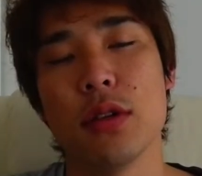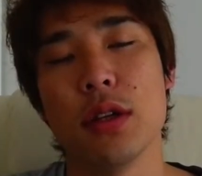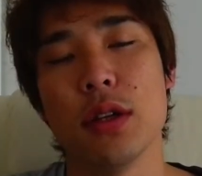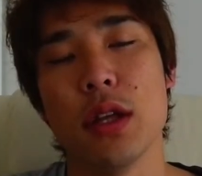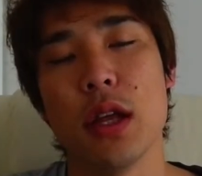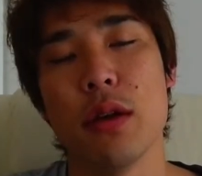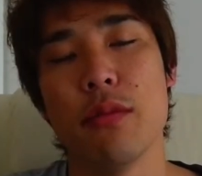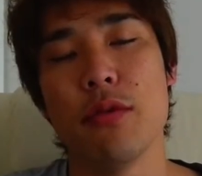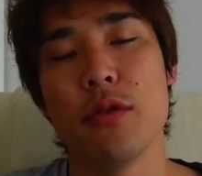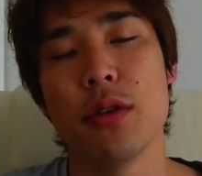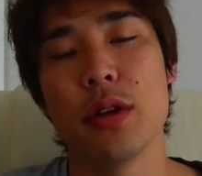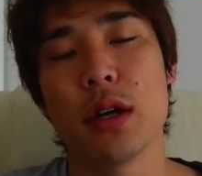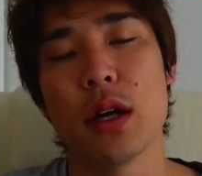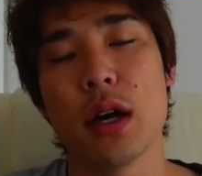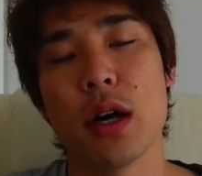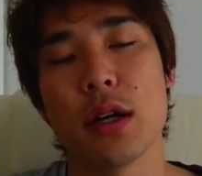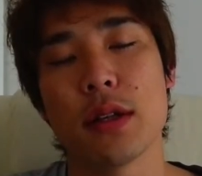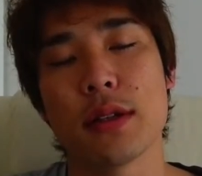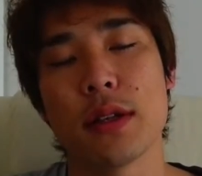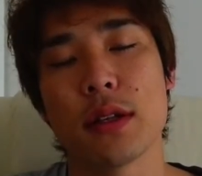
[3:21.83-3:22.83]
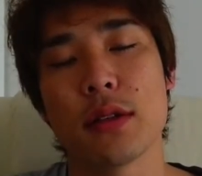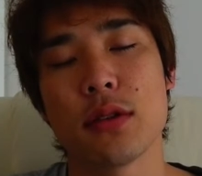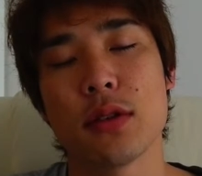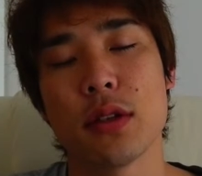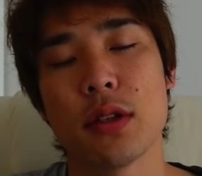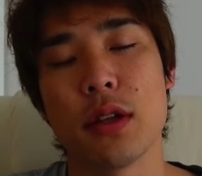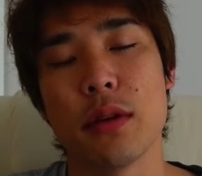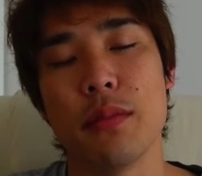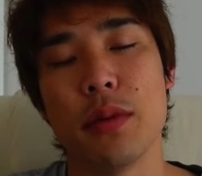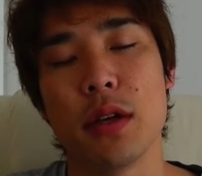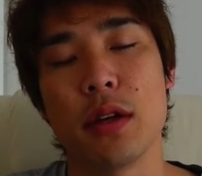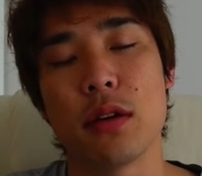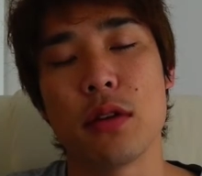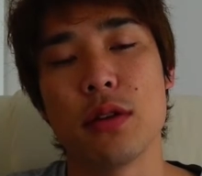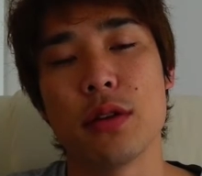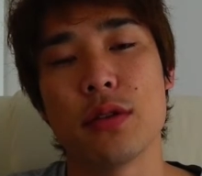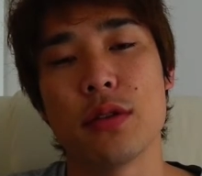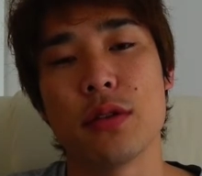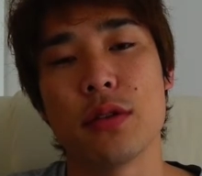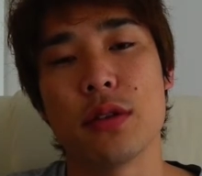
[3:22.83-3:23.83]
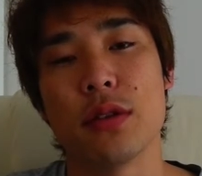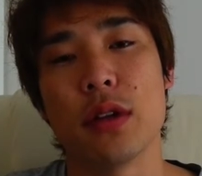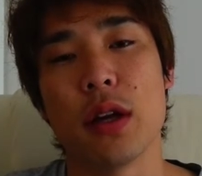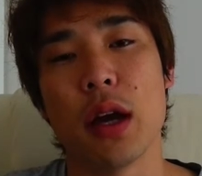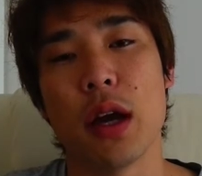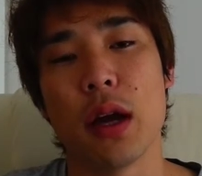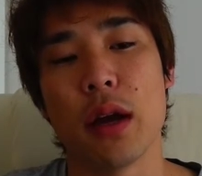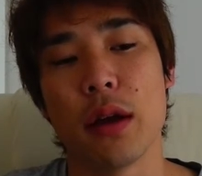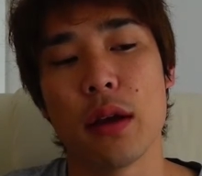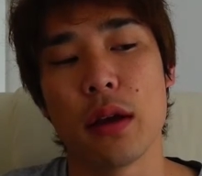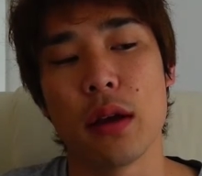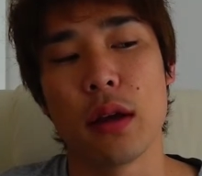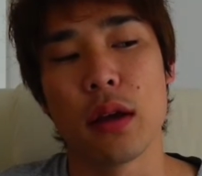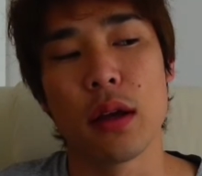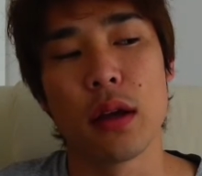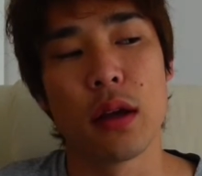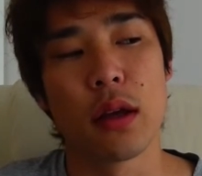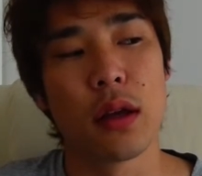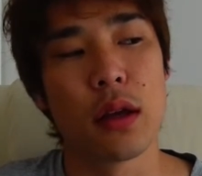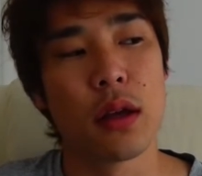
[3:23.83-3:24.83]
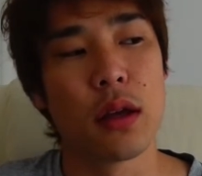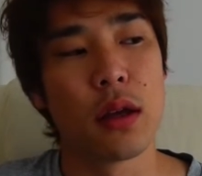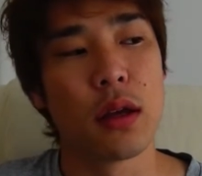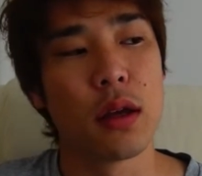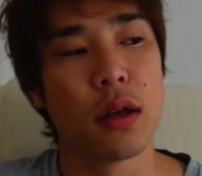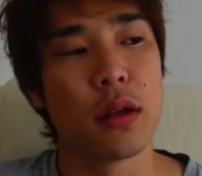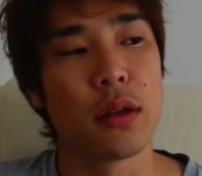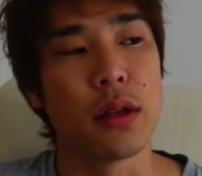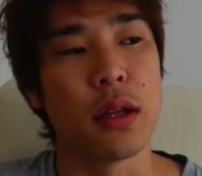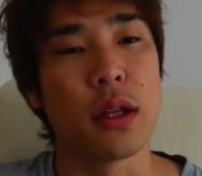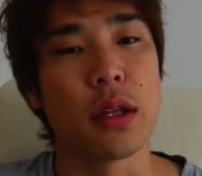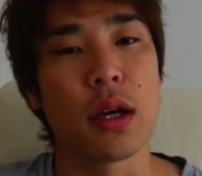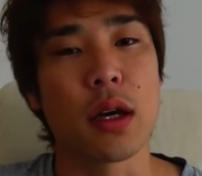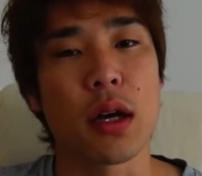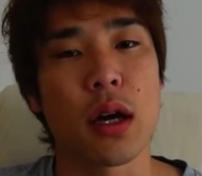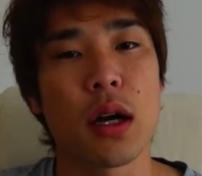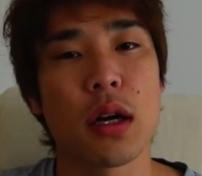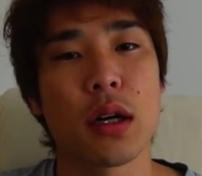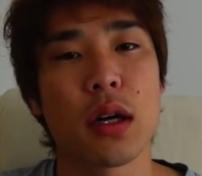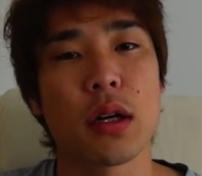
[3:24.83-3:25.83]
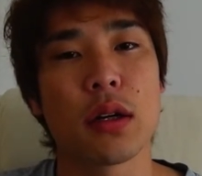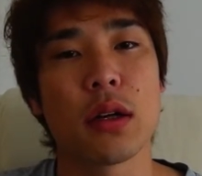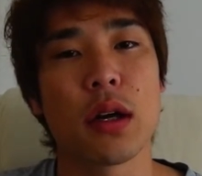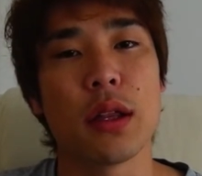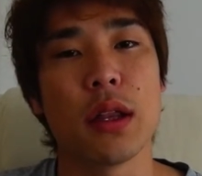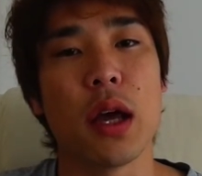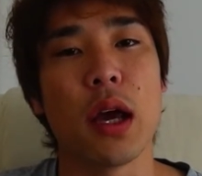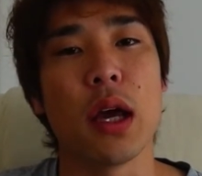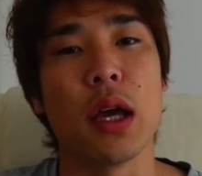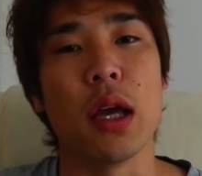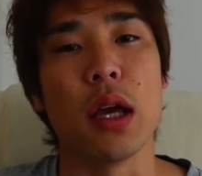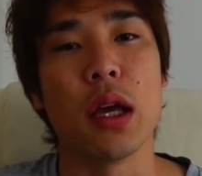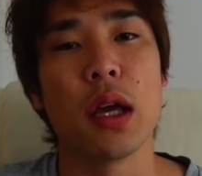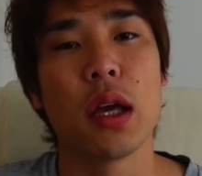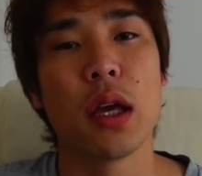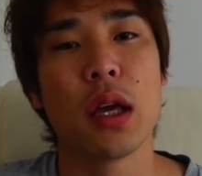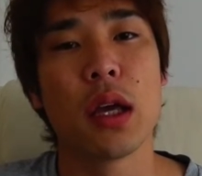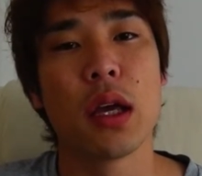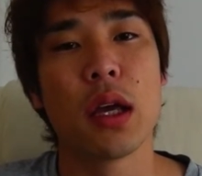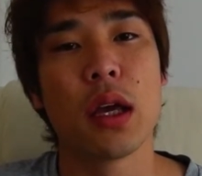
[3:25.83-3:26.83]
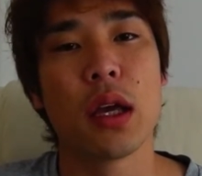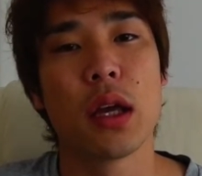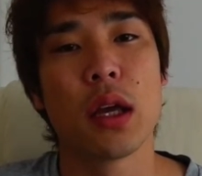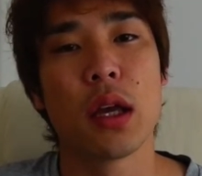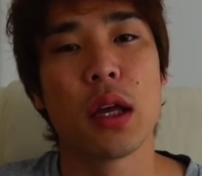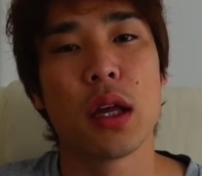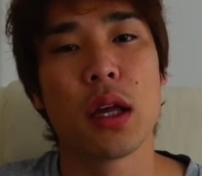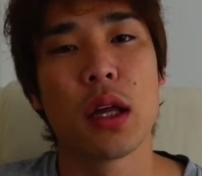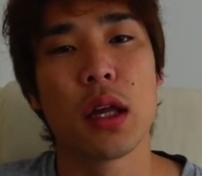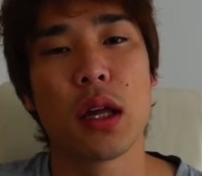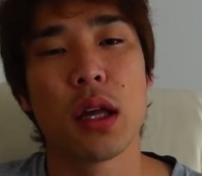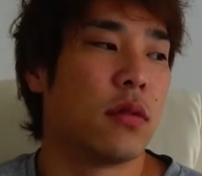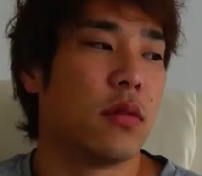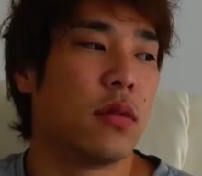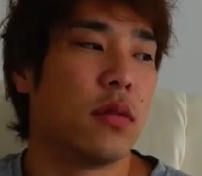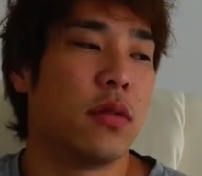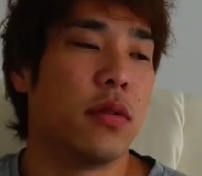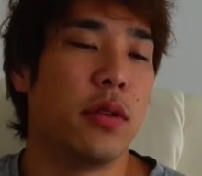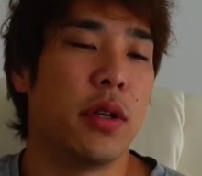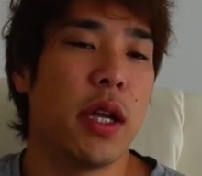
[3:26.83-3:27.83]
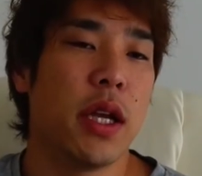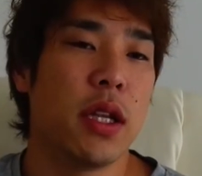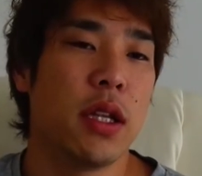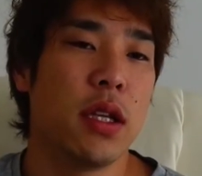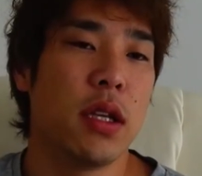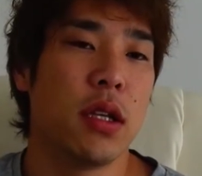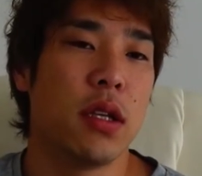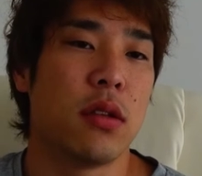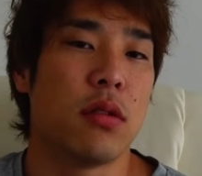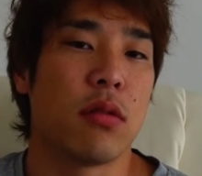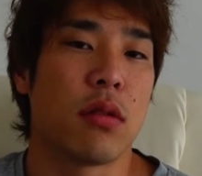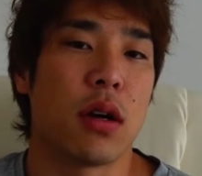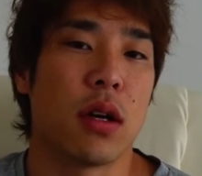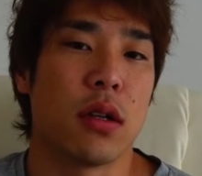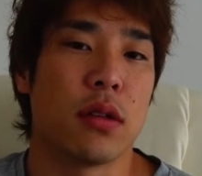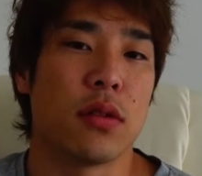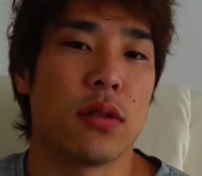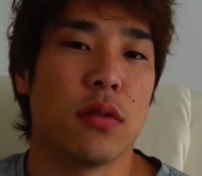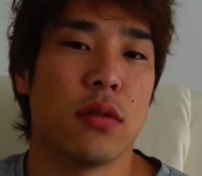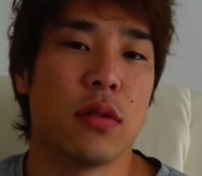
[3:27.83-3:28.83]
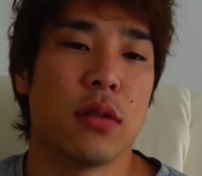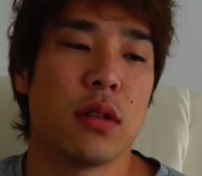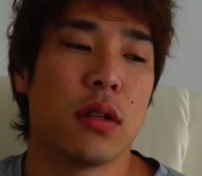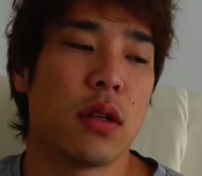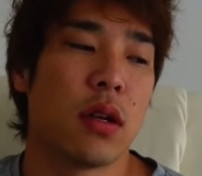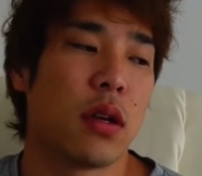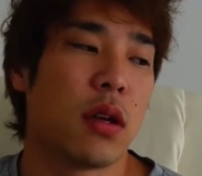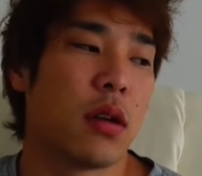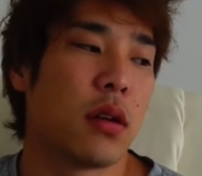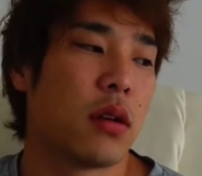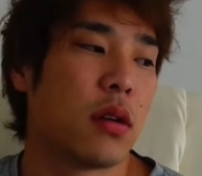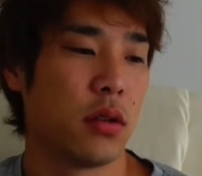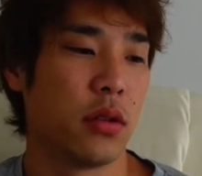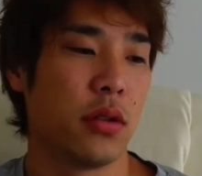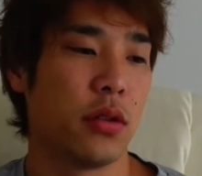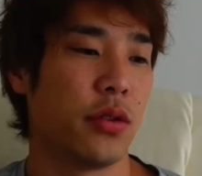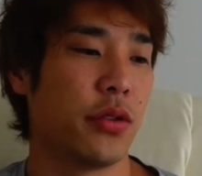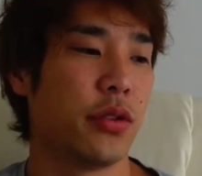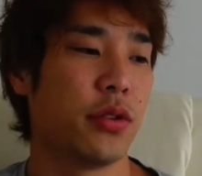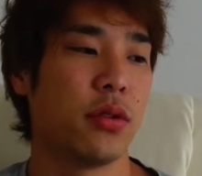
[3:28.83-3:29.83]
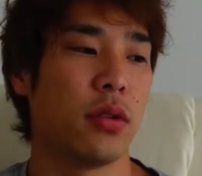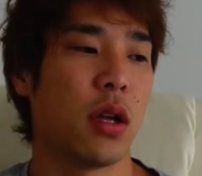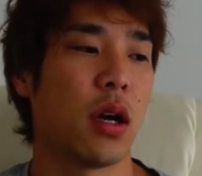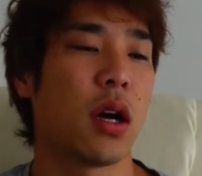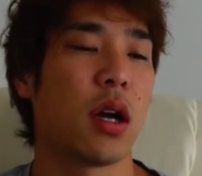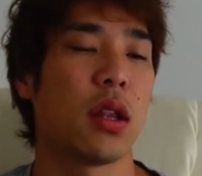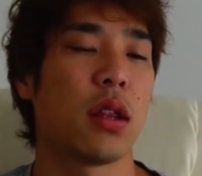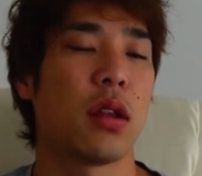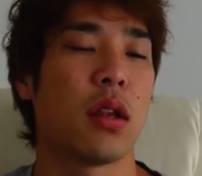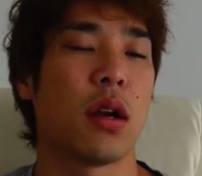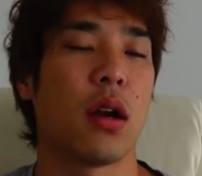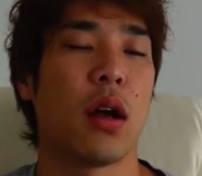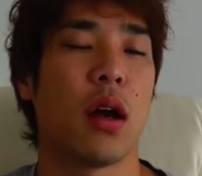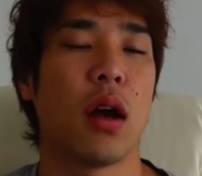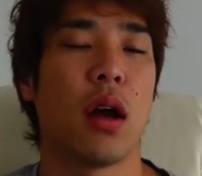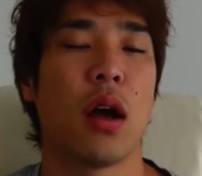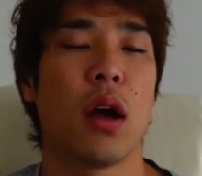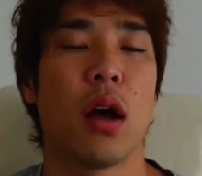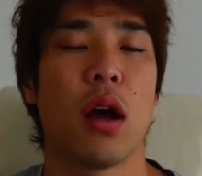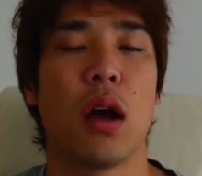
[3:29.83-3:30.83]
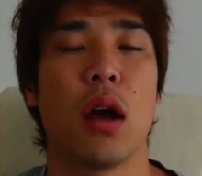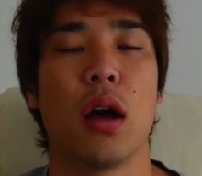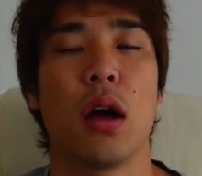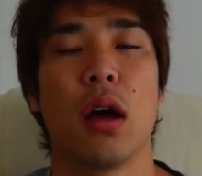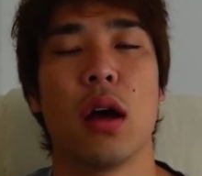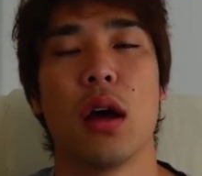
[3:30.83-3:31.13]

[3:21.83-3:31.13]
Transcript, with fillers: に眠りが浅すぎてびっくりするぐらい寝た感覚がないフレディとかそんな余裕なかったな